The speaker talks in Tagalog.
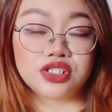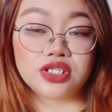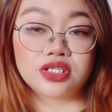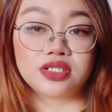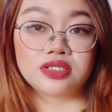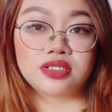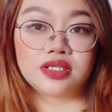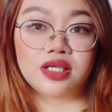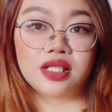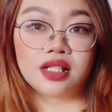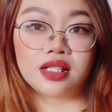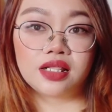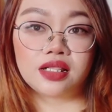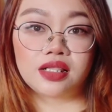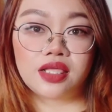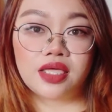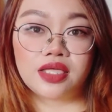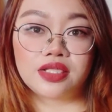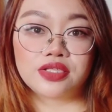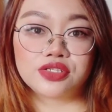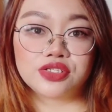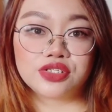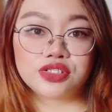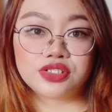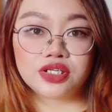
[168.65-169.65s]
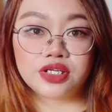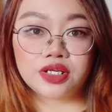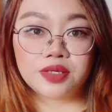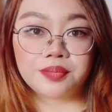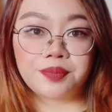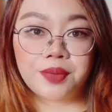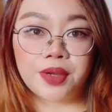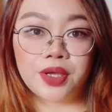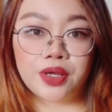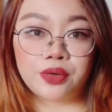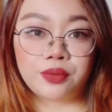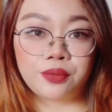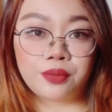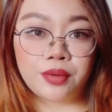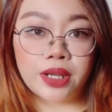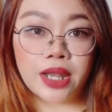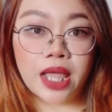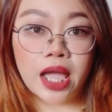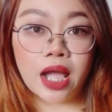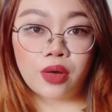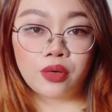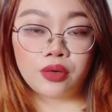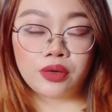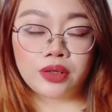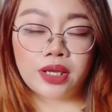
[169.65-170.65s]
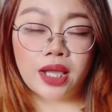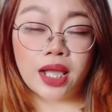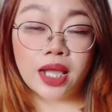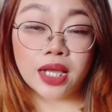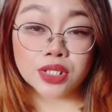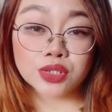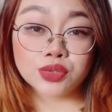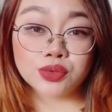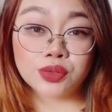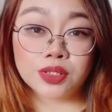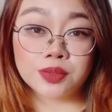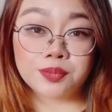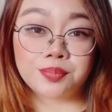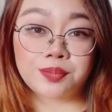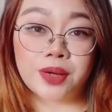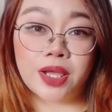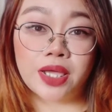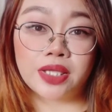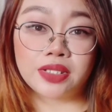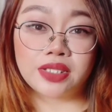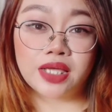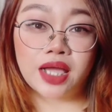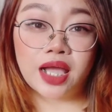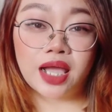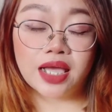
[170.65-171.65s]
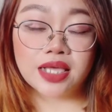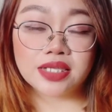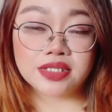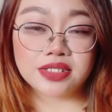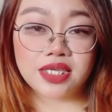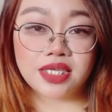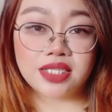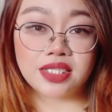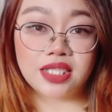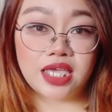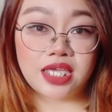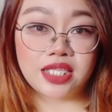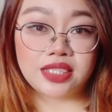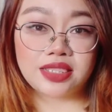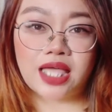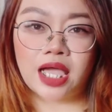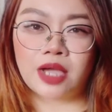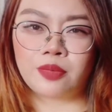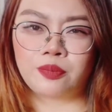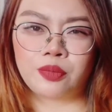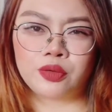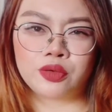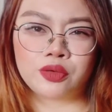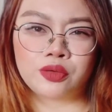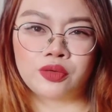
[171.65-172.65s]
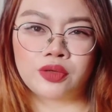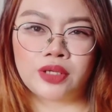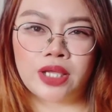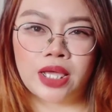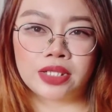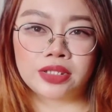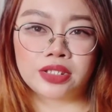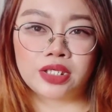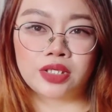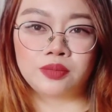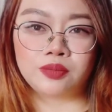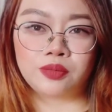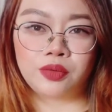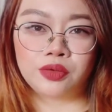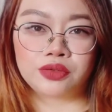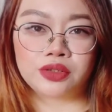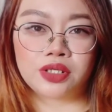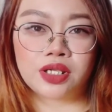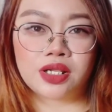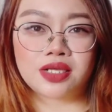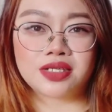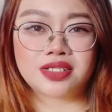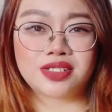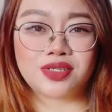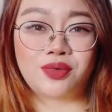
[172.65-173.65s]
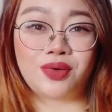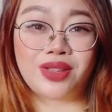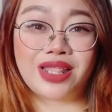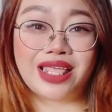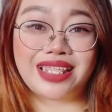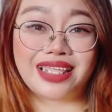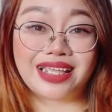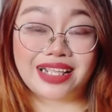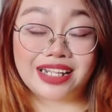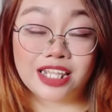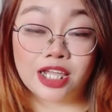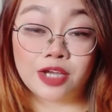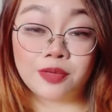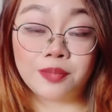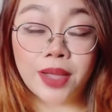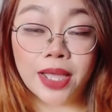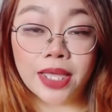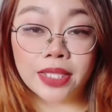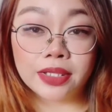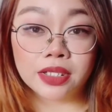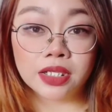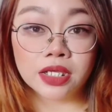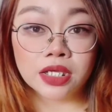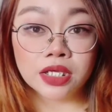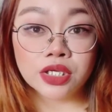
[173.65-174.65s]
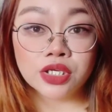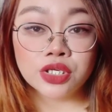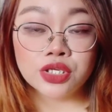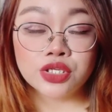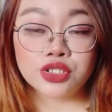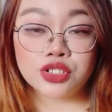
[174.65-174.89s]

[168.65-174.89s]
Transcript: Gentle Cleanser pero wala ako na actual product kasi naitapon ko na ating bottle kasi wala nang laman.